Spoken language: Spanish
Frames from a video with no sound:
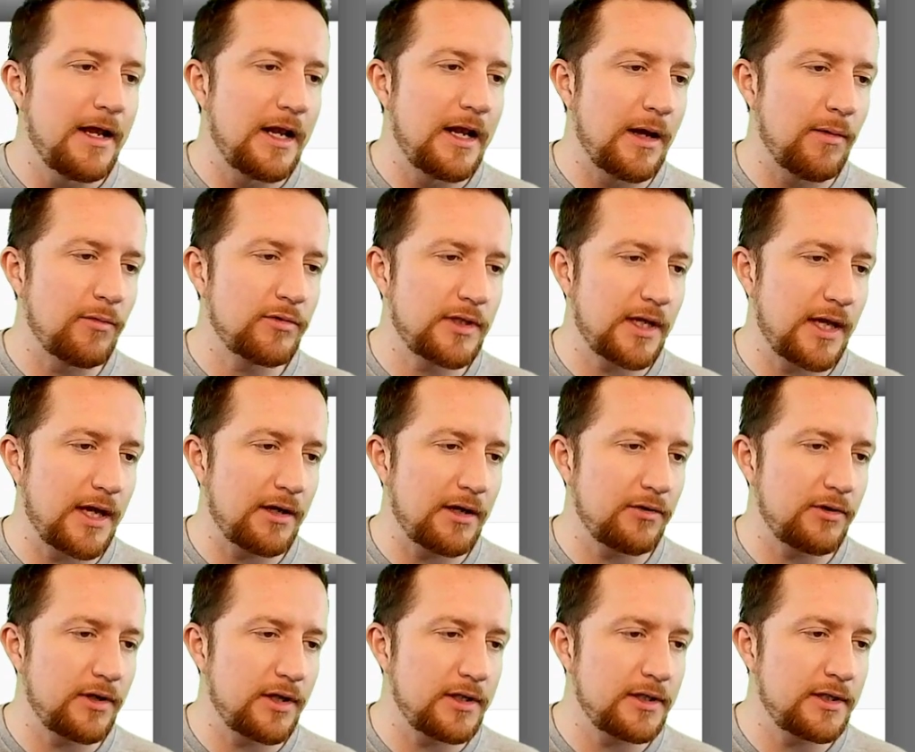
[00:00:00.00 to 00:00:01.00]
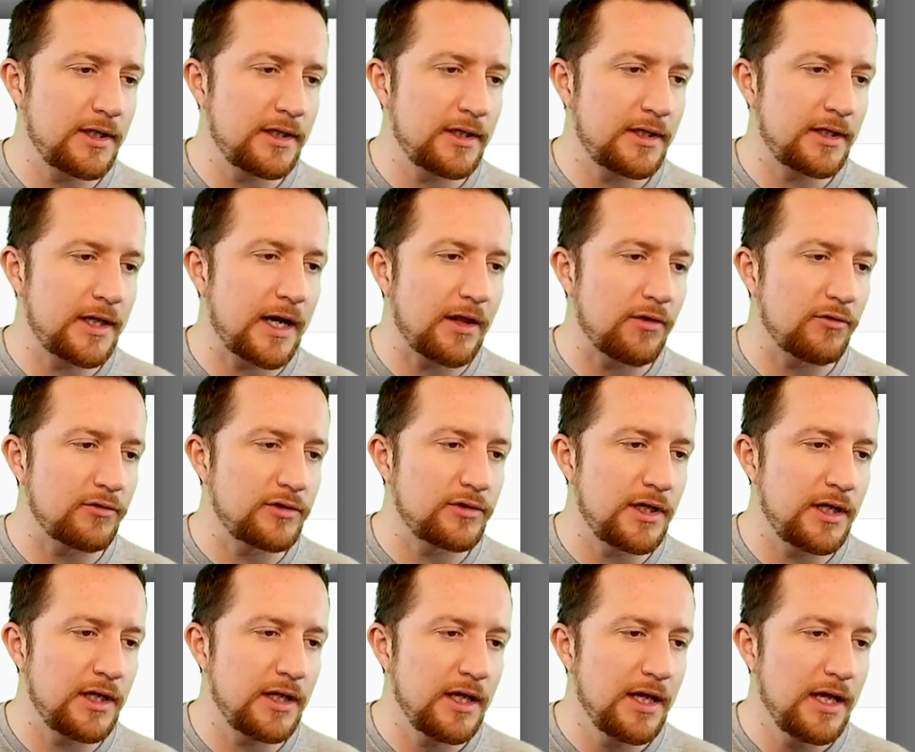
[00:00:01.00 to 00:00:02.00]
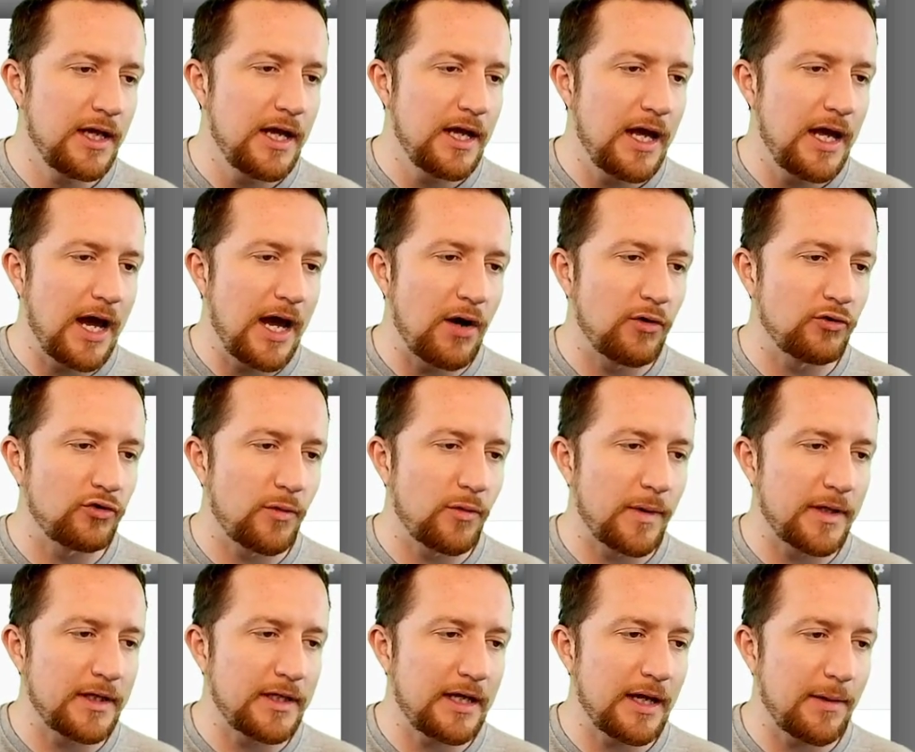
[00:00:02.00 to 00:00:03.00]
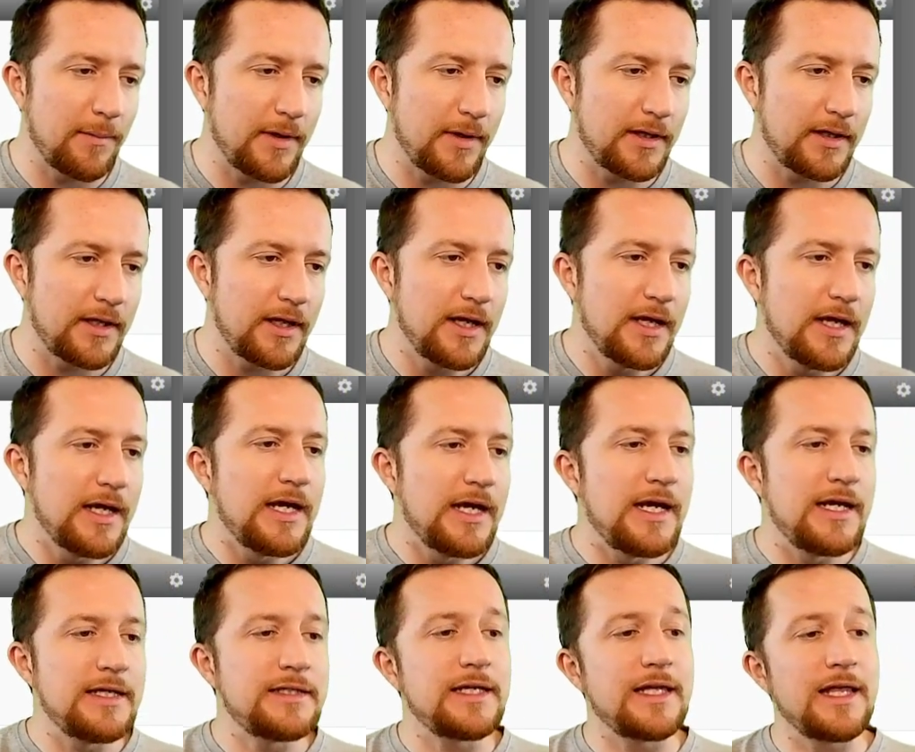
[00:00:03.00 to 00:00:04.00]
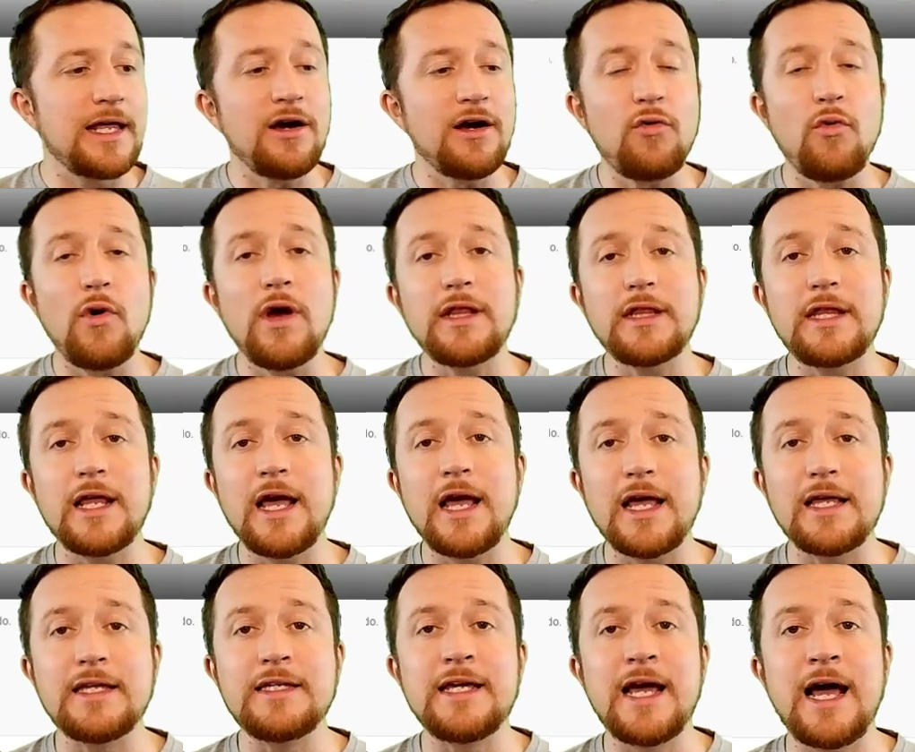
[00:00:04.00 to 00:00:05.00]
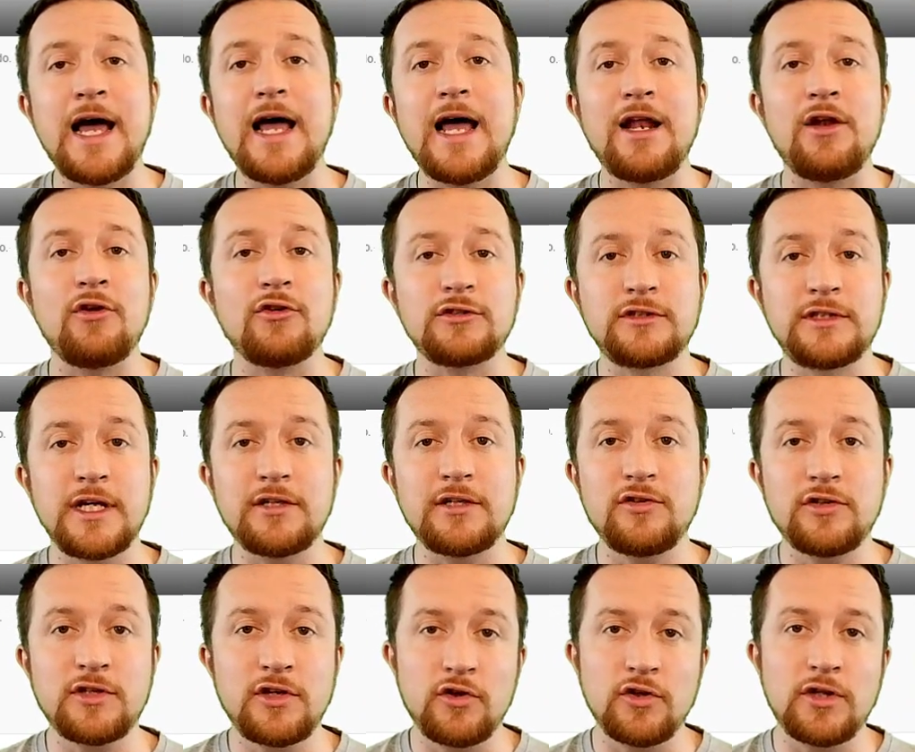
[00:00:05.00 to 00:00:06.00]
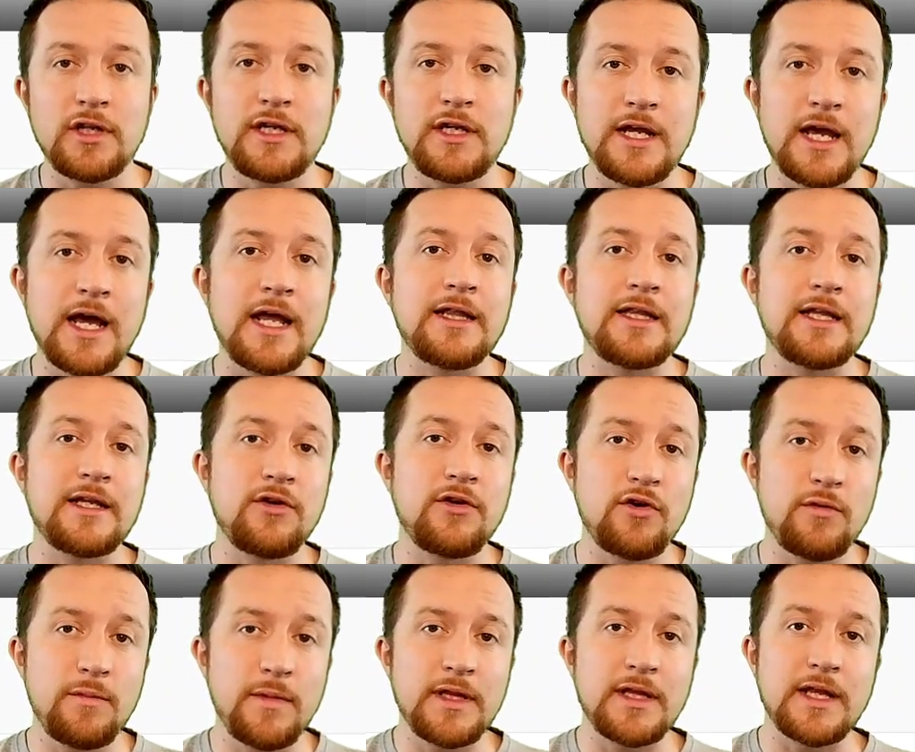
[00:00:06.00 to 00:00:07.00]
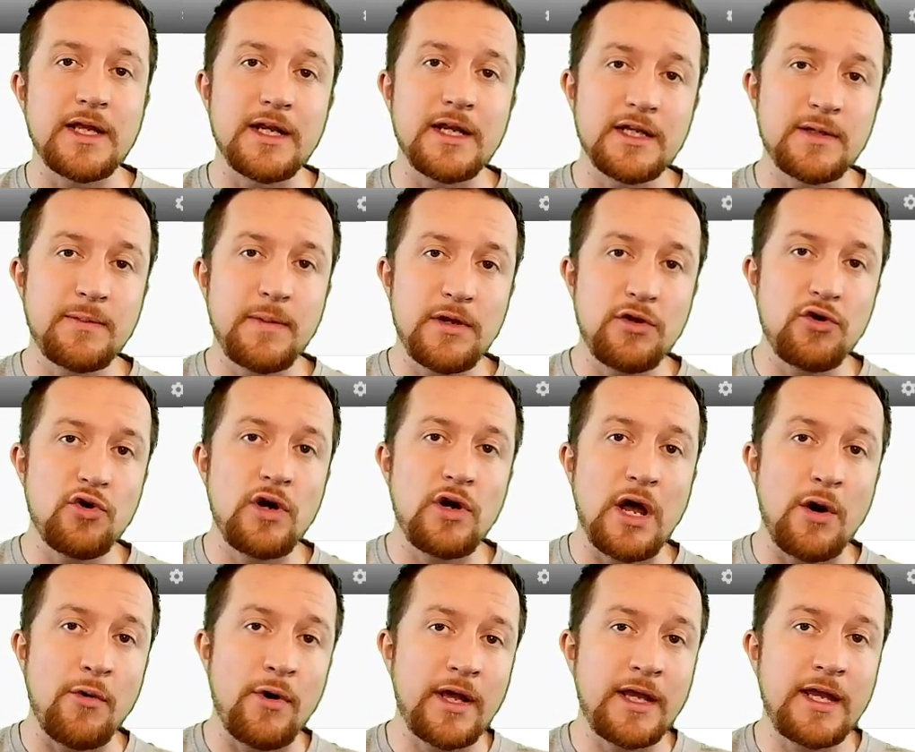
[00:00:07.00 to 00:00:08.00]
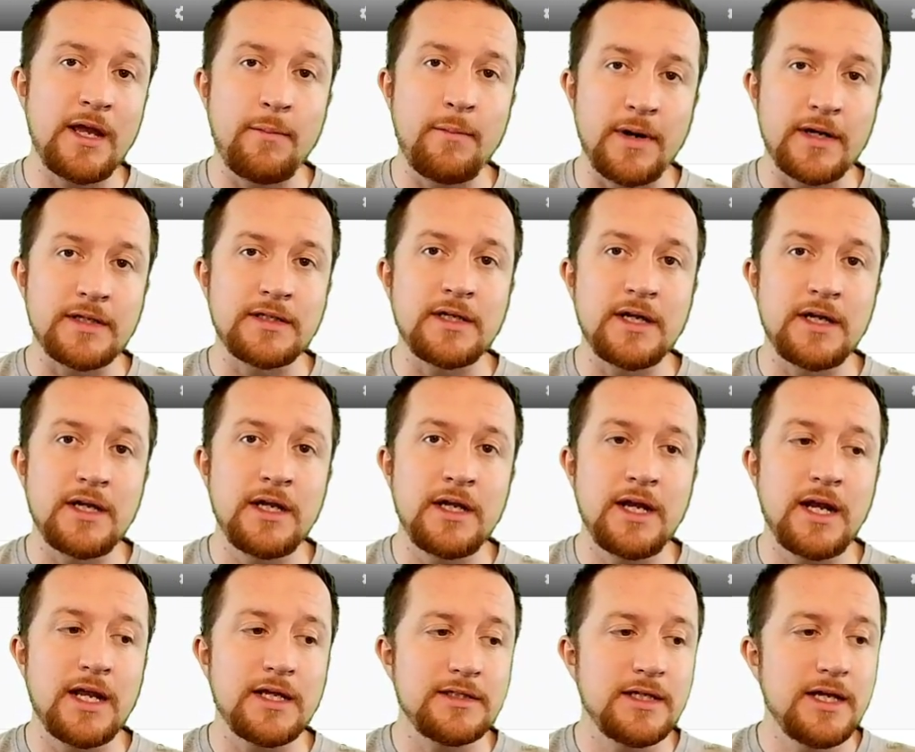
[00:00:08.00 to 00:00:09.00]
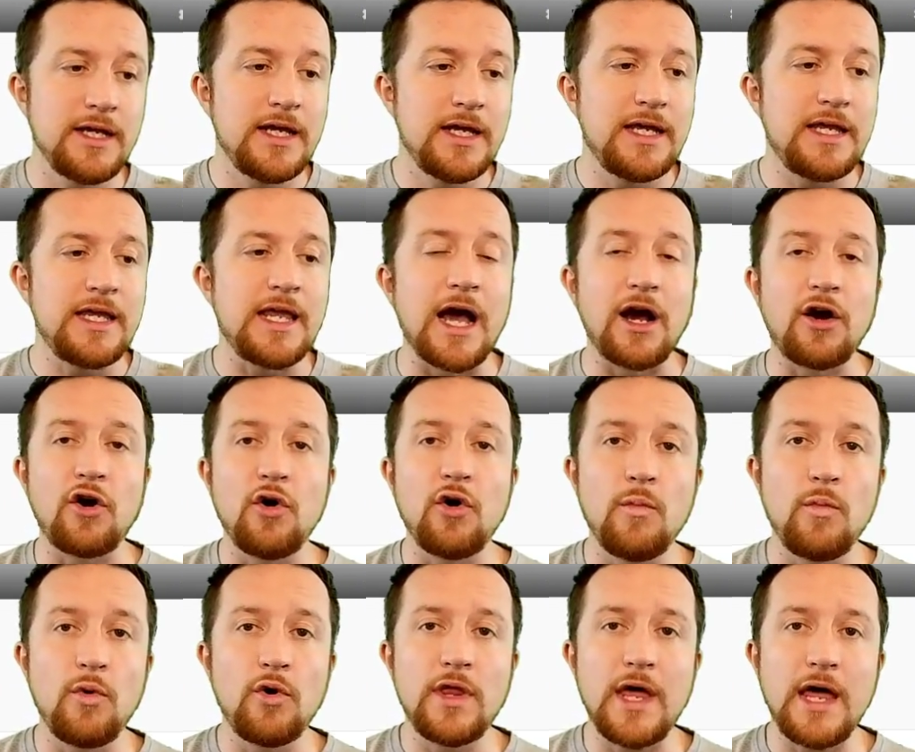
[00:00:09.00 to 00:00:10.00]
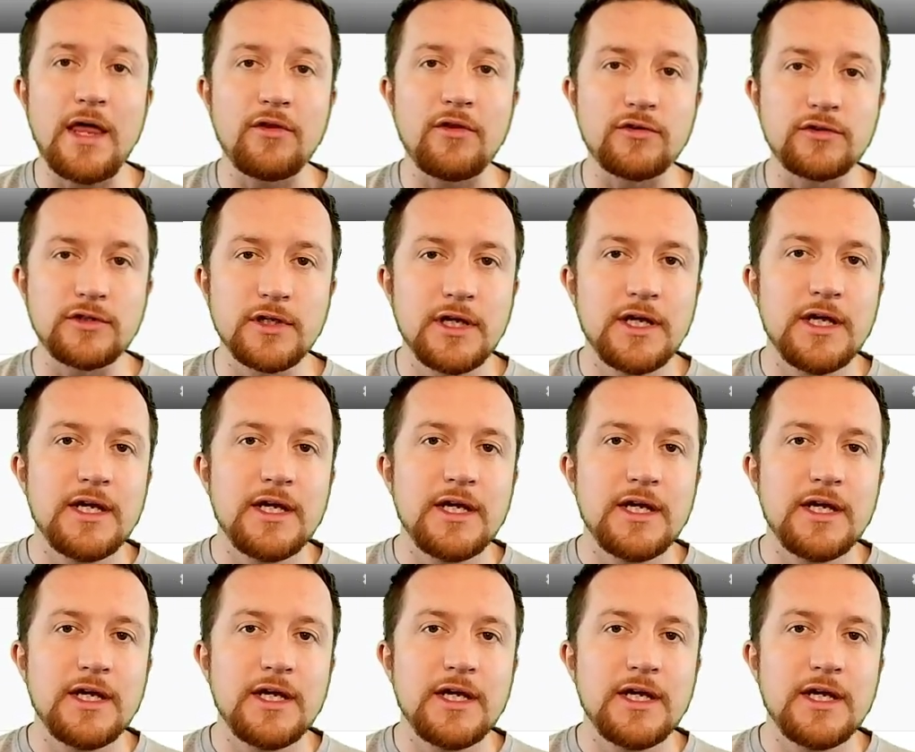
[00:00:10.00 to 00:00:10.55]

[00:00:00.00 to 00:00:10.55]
Le vamos a dar donde dice traducir automáticamente. Y se dan cuenta ya los textos que yo tenía anteriormente en español, ahora aquí aparecen en inglés y acomodados.